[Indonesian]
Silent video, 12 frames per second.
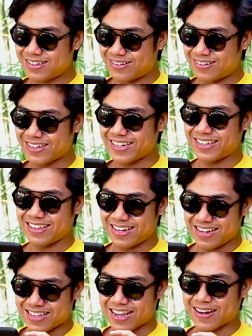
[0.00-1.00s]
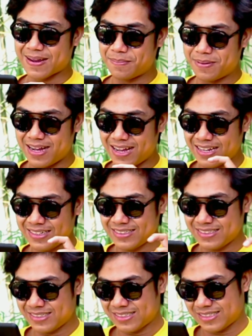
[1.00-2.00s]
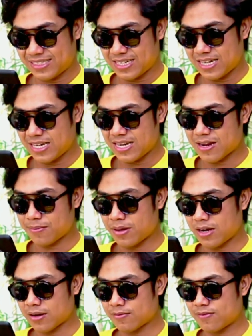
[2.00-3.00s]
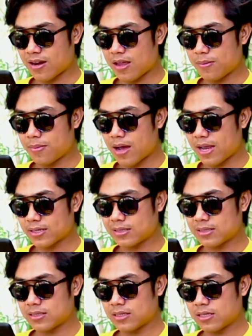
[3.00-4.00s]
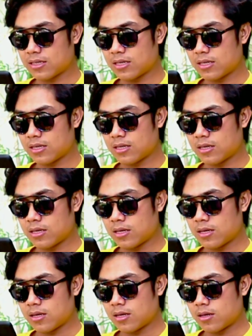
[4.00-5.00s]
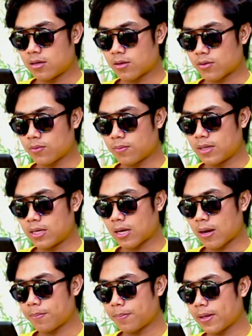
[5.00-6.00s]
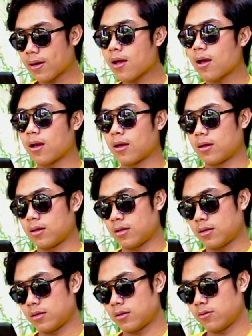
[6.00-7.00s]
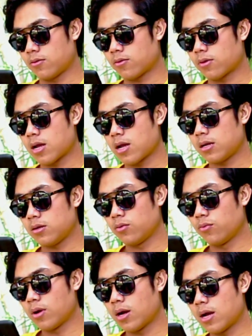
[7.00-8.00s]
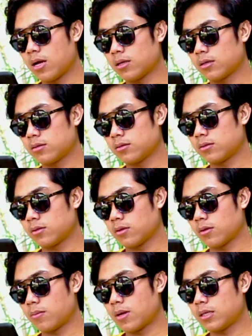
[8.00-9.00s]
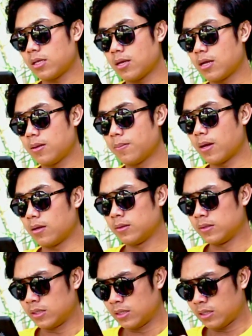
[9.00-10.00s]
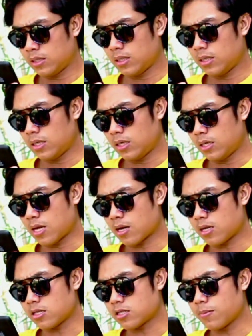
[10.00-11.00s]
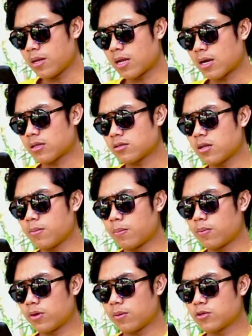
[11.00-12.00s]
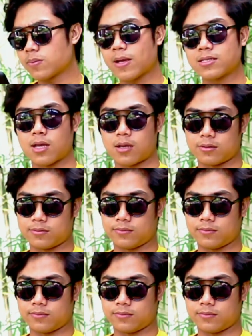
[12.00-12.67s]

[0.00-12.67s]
Oke, kita lihat harga ban. Ini yang merek Flybikes Ruben Rampera. Ukuran 2,35. Ini harganya 950 ribu sepasang.